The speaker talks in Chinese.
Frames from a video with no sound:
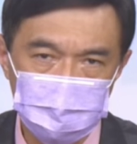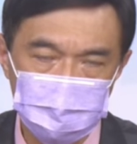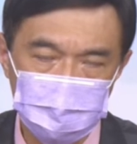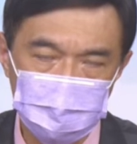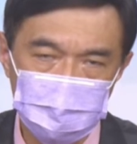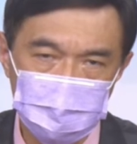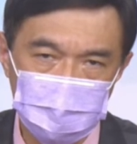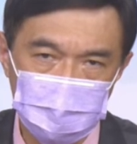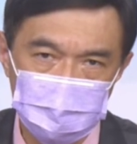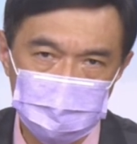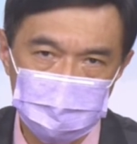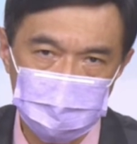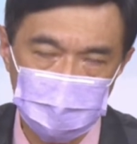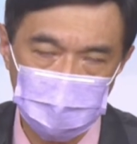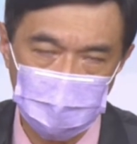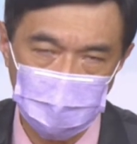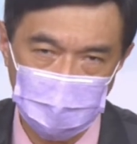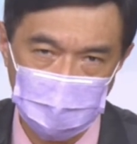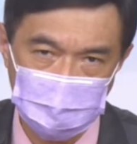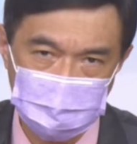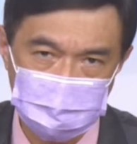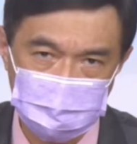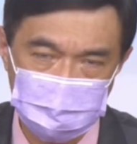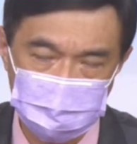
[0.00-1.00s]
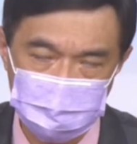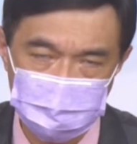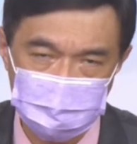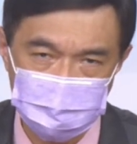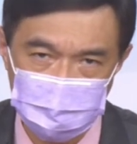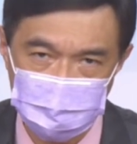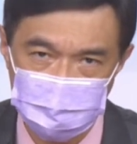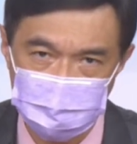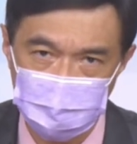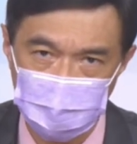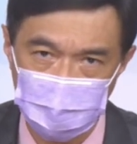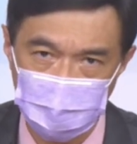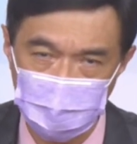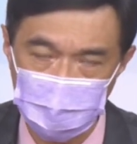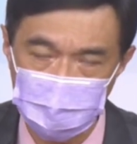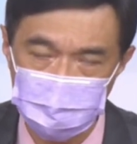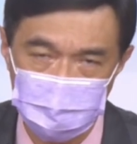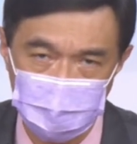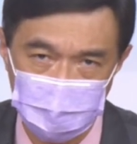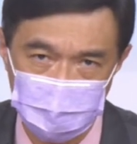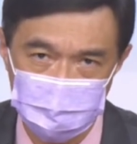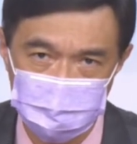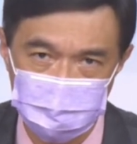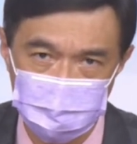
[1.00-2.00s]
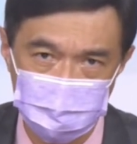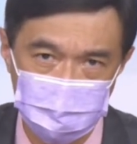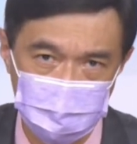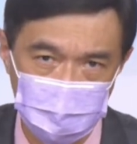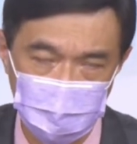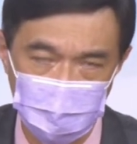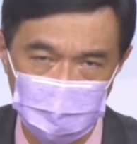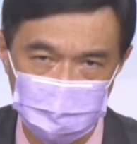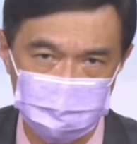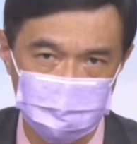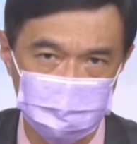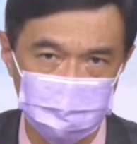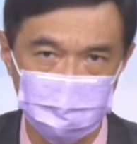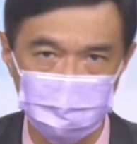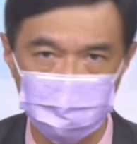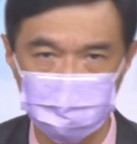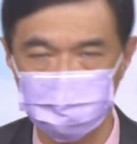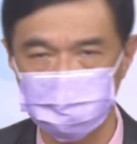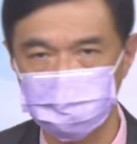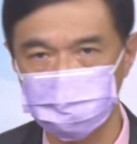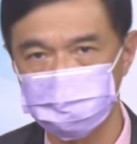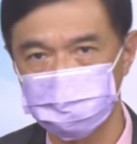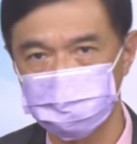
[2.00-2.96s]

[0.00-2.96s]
支撑这个行情接下来要涨一千点、两千点？